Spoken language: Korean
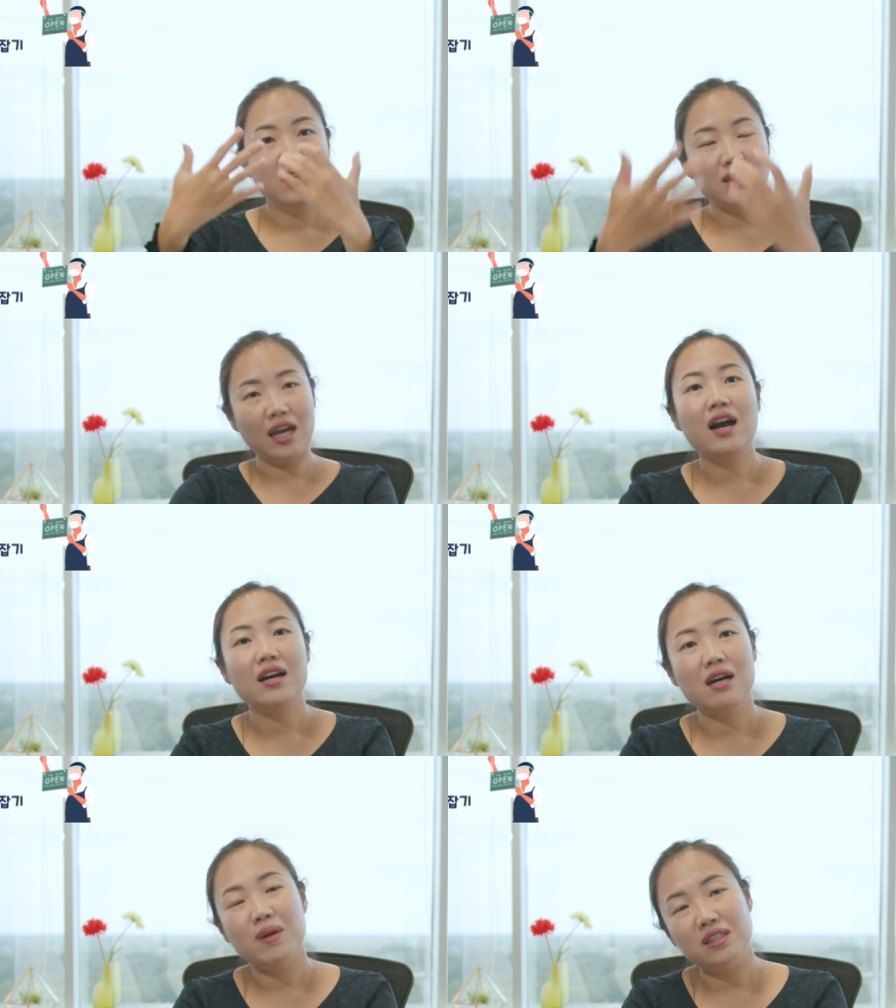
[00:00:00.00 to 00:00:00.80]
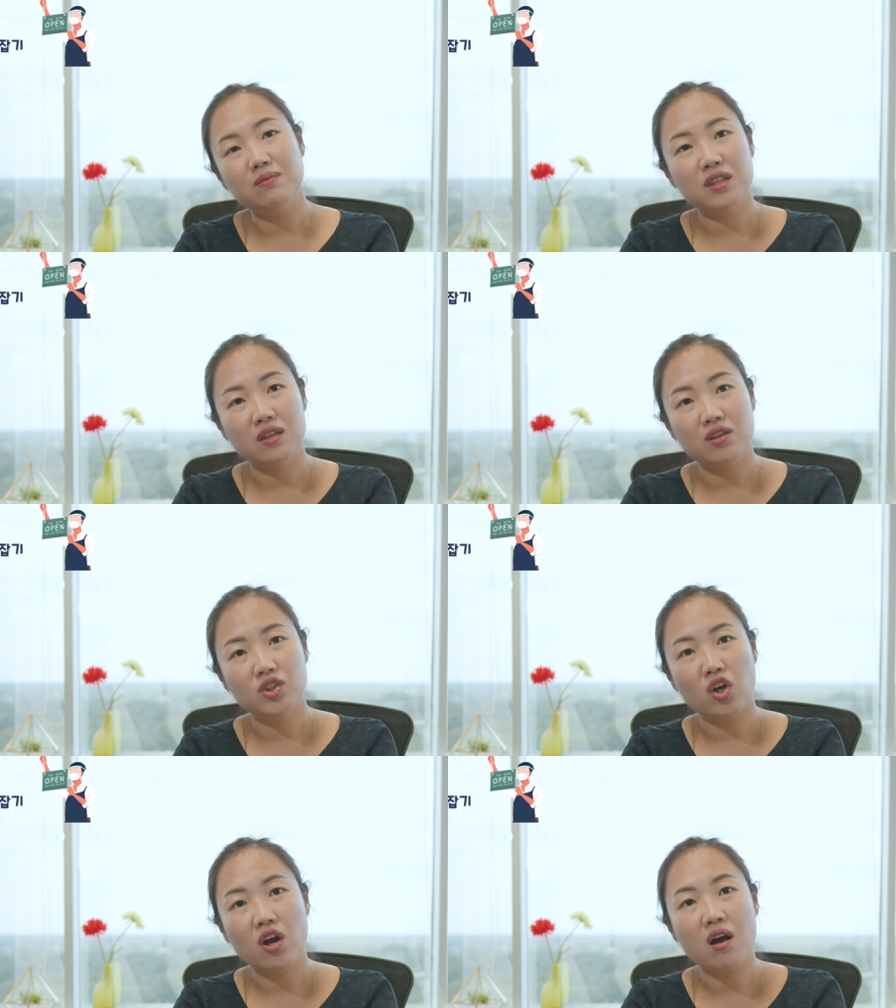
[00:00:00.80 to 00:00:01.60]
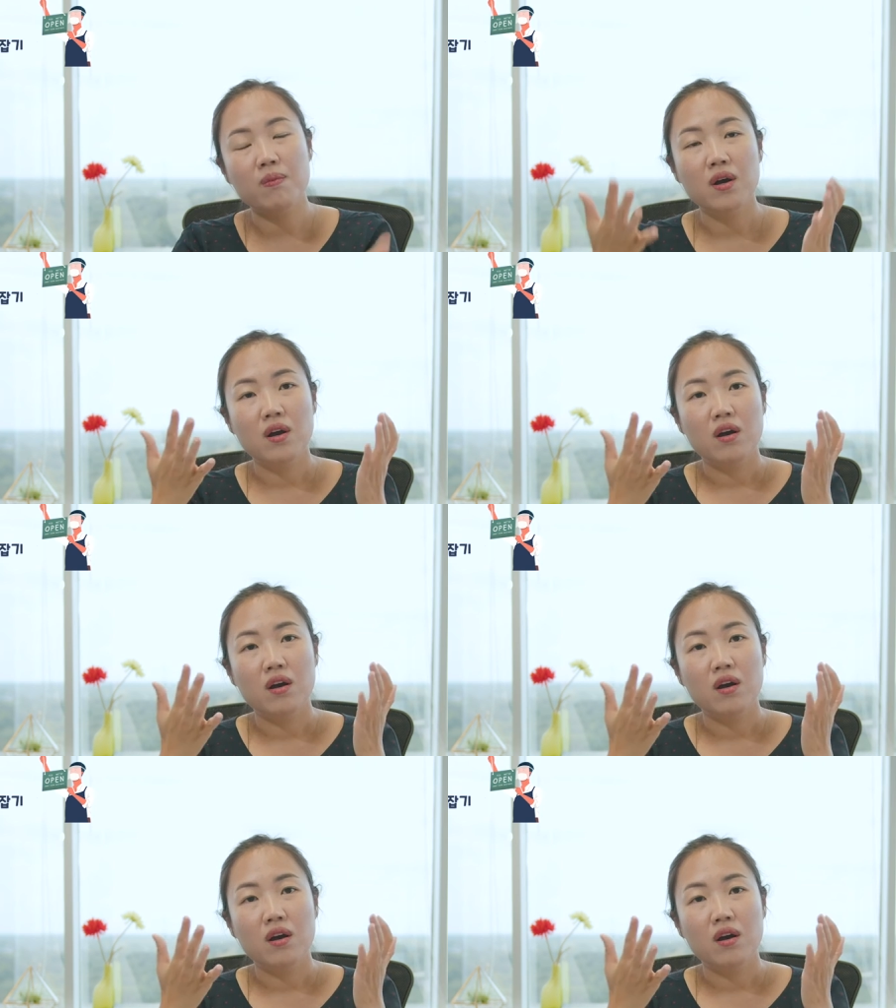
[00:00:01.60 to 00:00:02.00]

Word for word: 제가 아까 말씀드린 것처럼